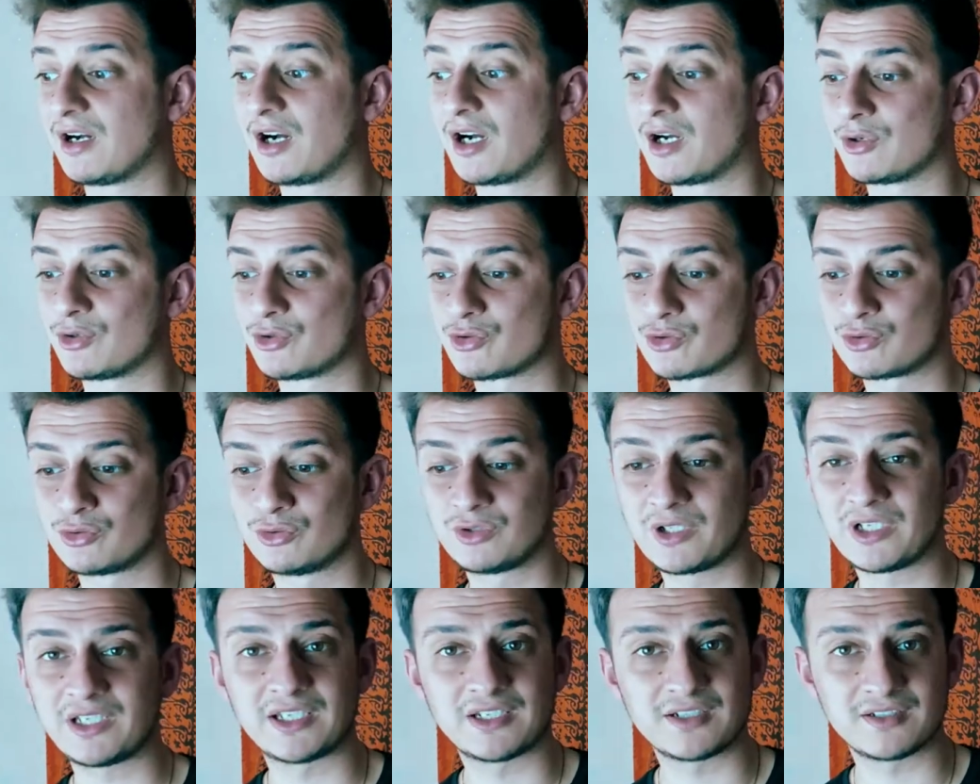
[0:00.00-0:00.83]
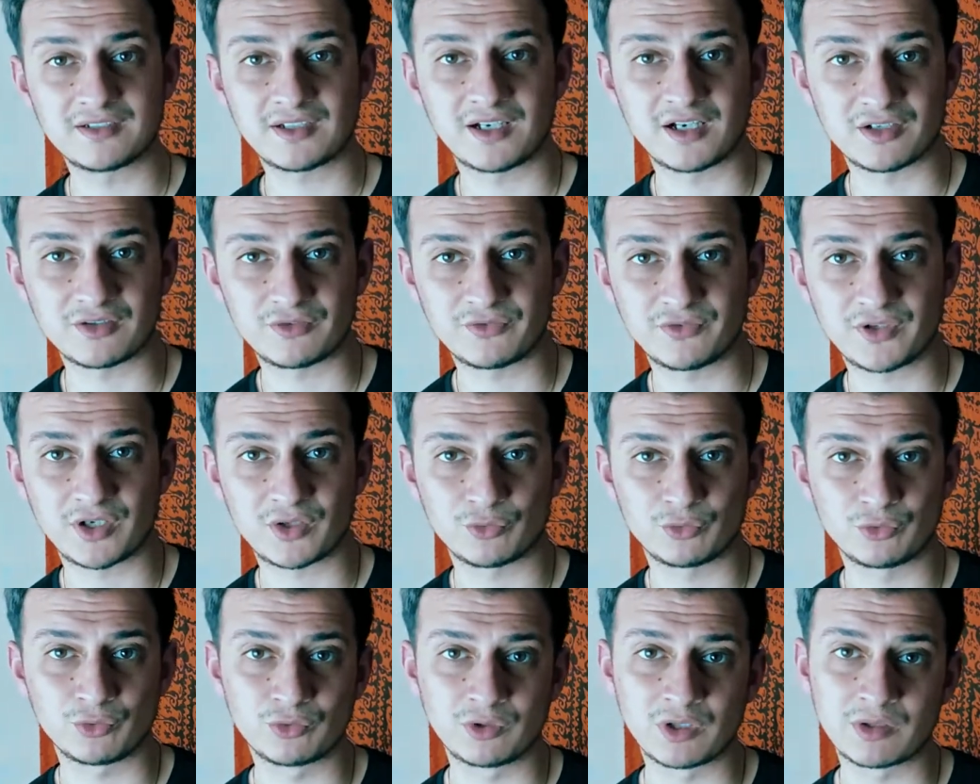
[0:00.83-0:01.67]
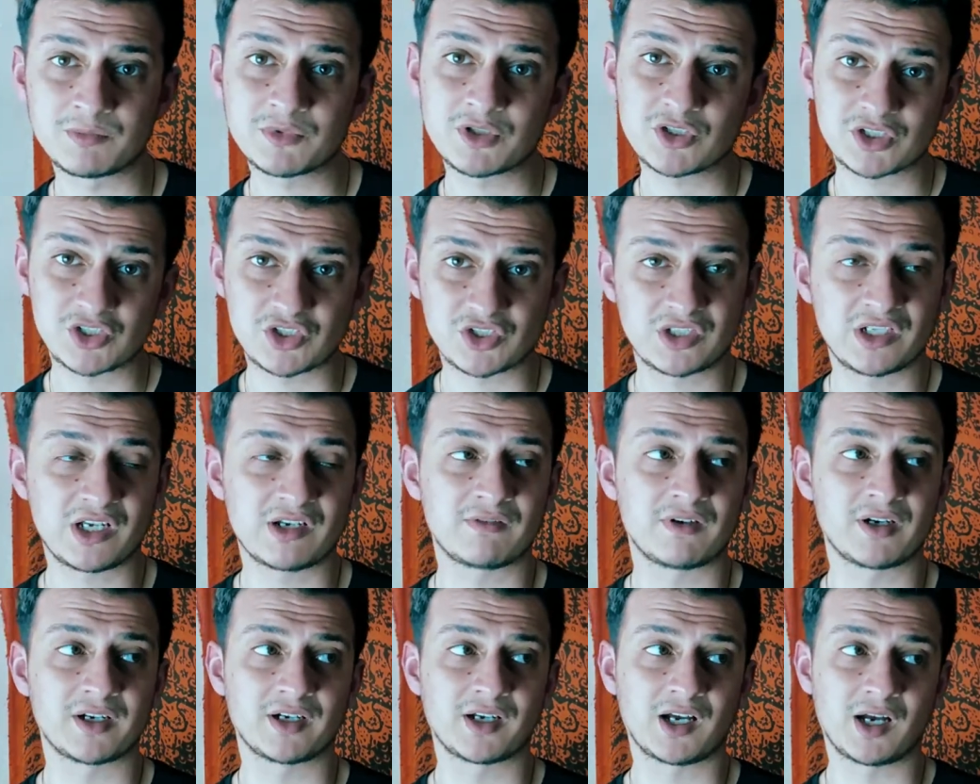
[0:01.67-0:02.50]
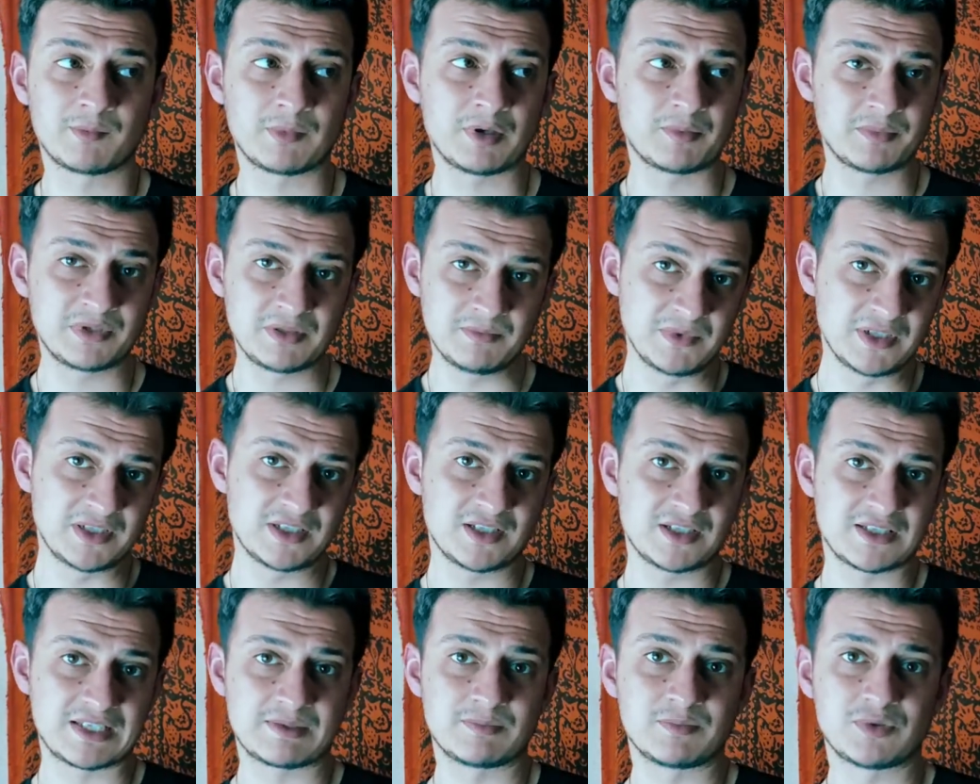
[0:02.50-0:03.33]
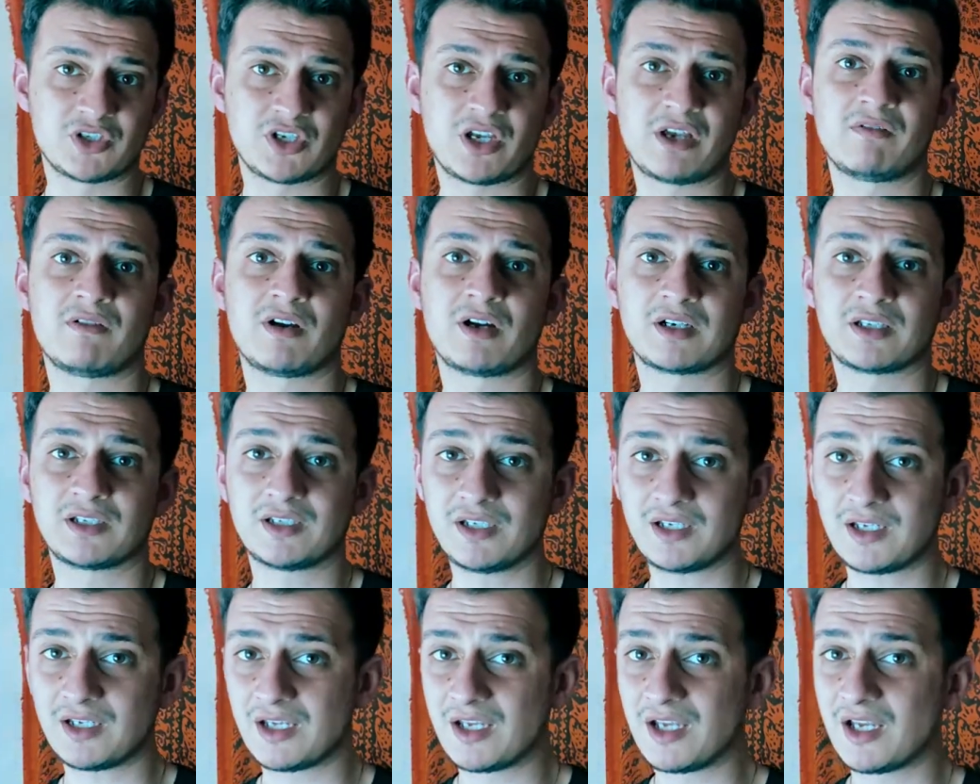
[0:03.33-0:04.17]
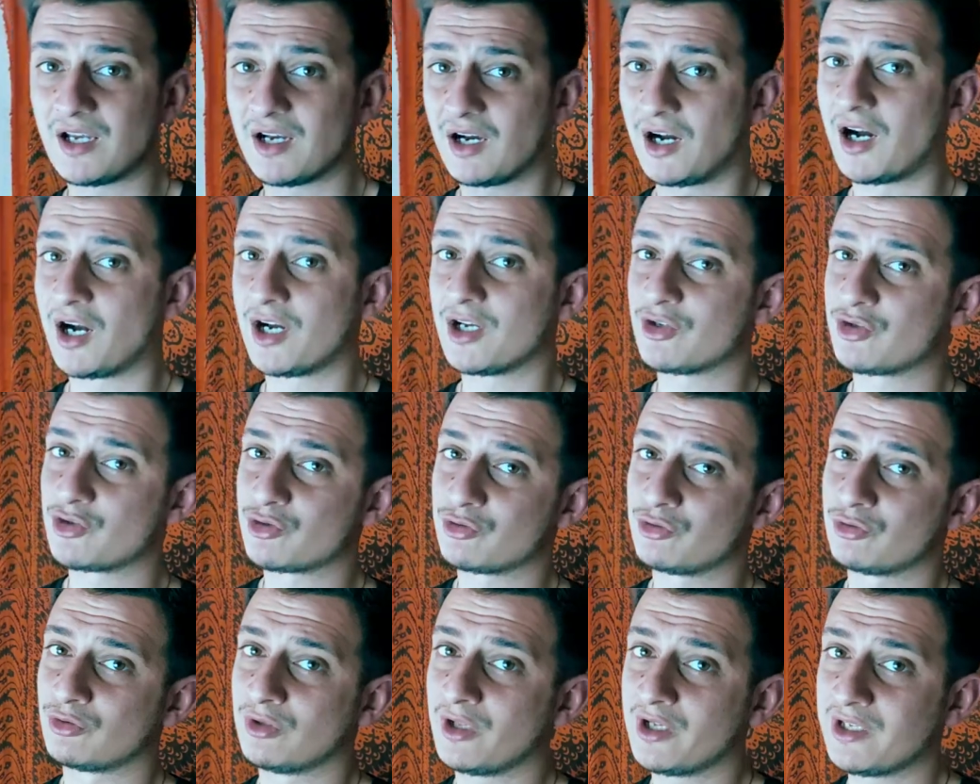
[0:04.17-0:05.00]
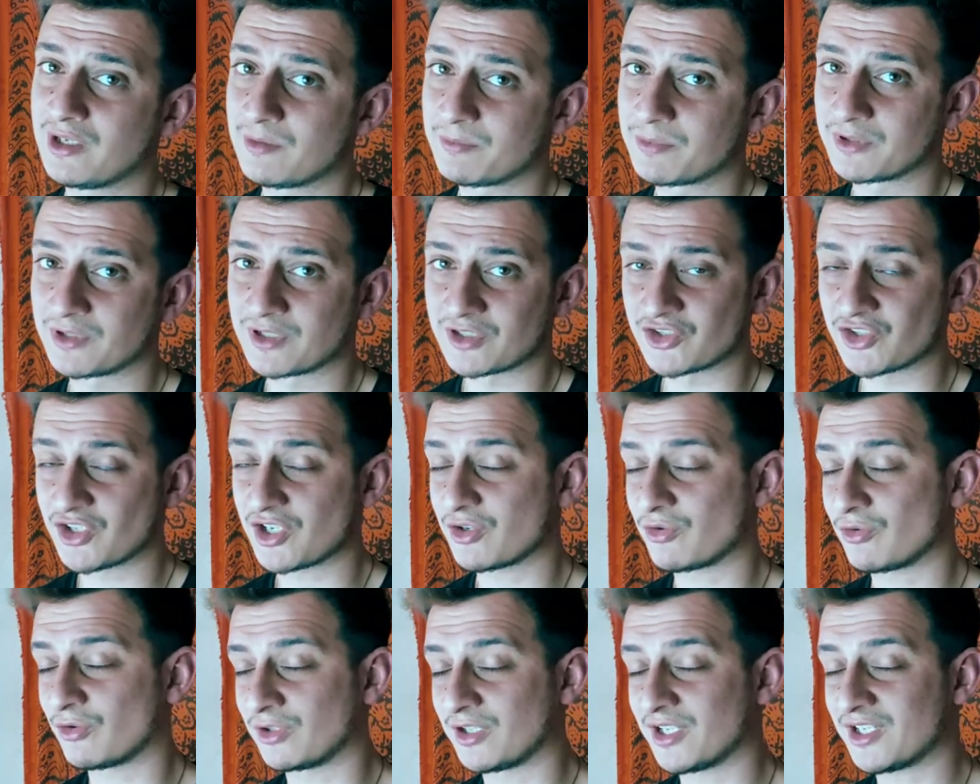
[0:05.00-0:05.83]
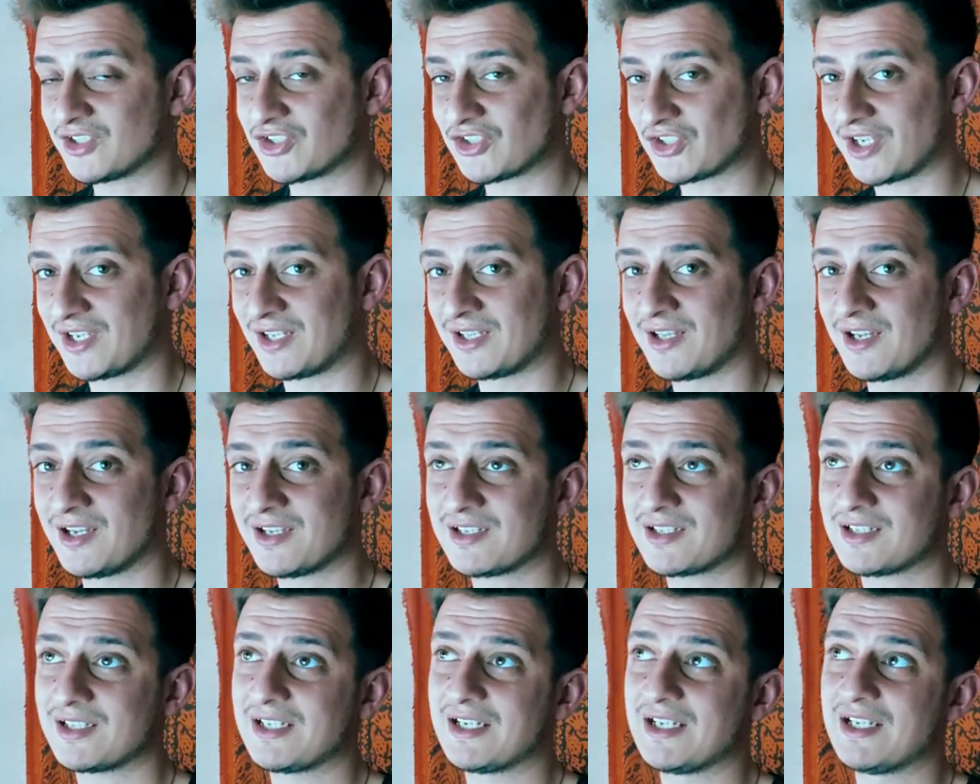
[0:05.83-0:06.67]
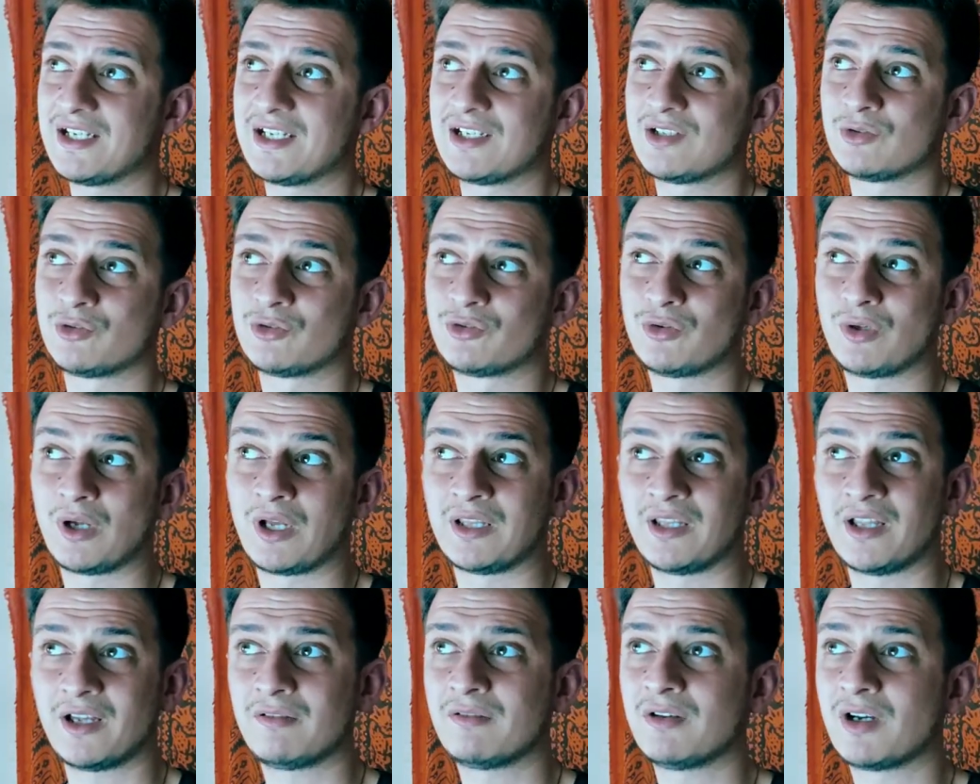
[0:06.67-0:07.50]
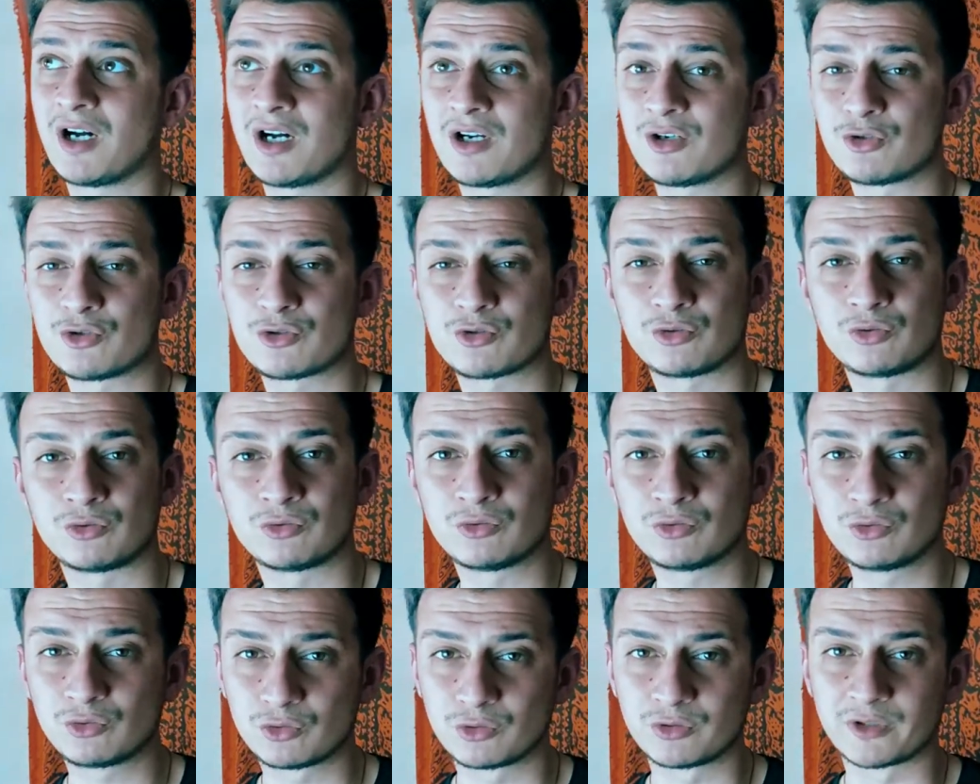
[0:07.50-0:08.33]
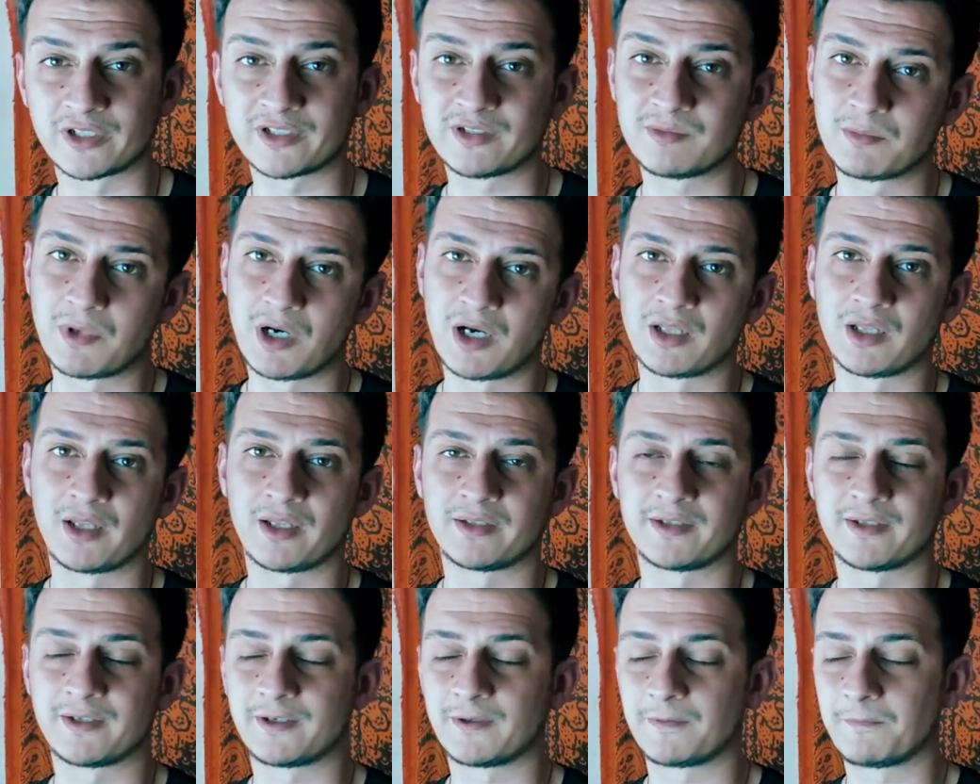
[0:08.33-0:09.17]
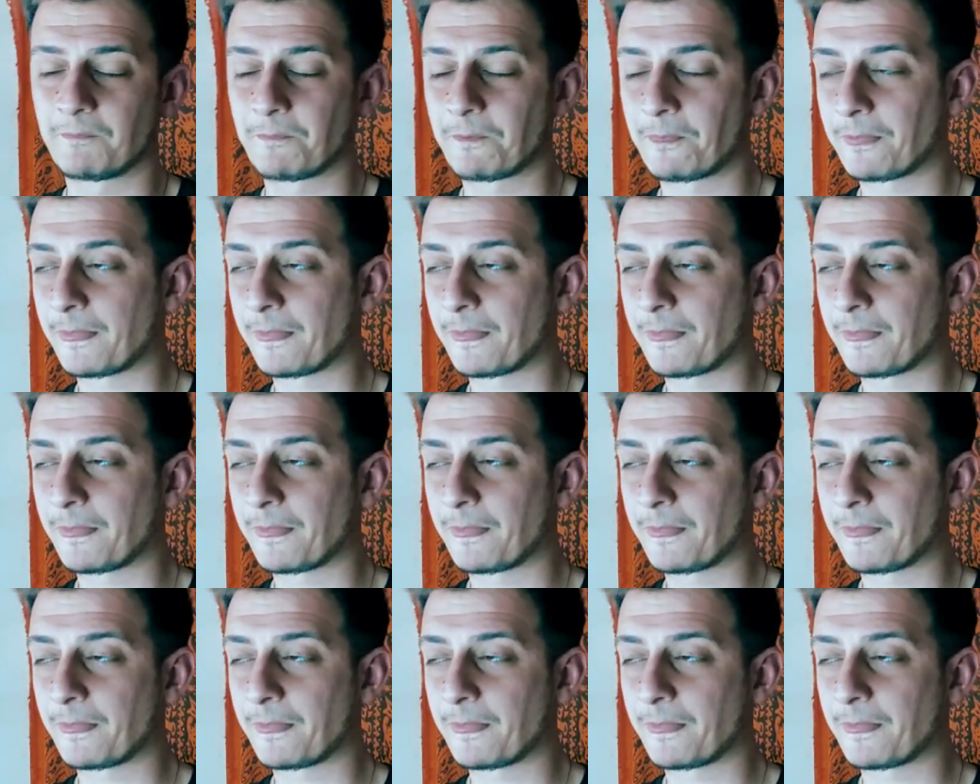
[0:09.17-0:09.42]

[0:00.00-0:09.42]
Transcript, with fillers: ay suyuna yeni tarifler uygulamış kişiler var. Ama bilmediğiniz bir şey var ki ay suyuyla yapılacak olan şeyler, ritüeller ve ay suyunun kullanım alanları.